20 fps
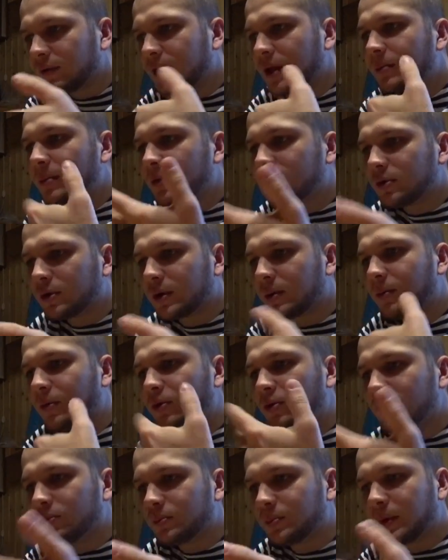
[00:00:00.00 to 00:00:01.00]
время только
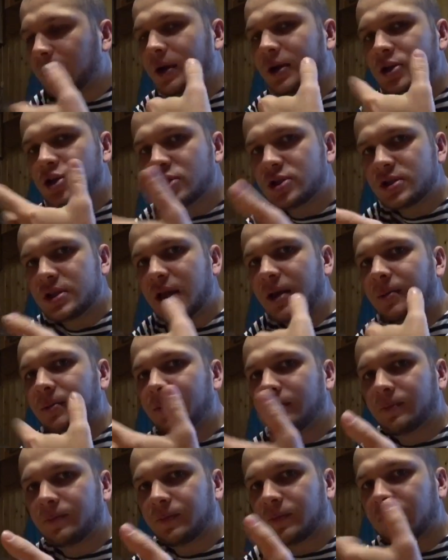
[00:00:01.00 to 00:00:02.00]
могут по
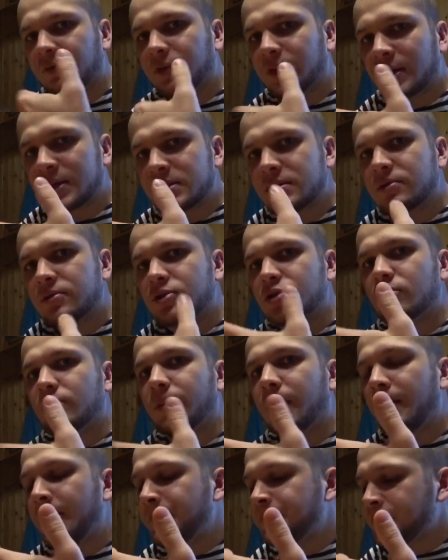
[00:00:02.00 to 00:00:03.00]
частям вытаскивать,
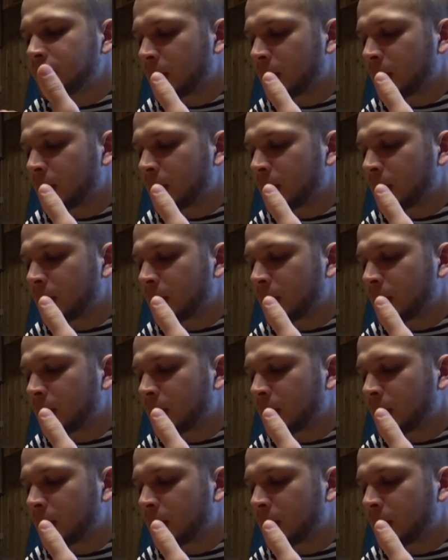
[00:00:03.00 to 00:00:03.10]
чтобы